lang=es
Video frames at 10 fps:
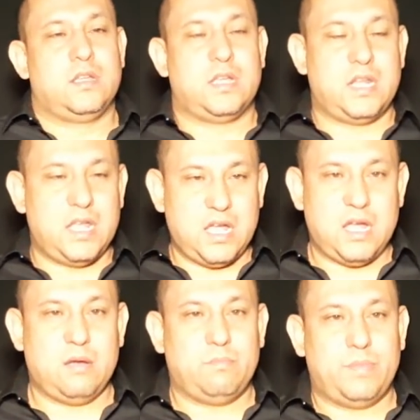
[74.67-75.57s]

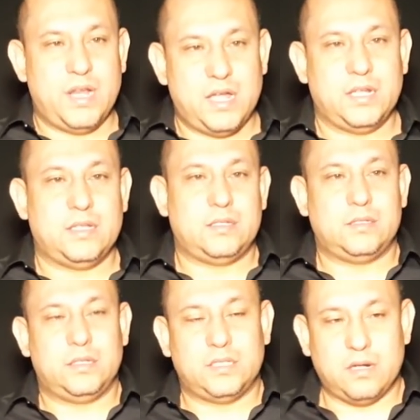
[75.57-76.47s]
crea planes
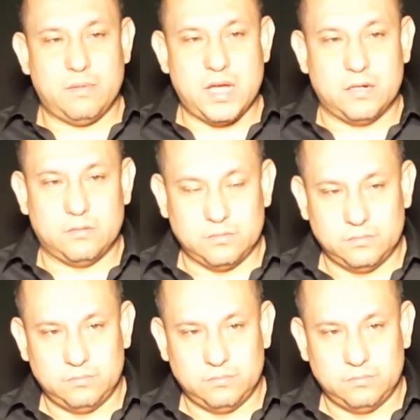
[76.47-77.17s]
de trabajo,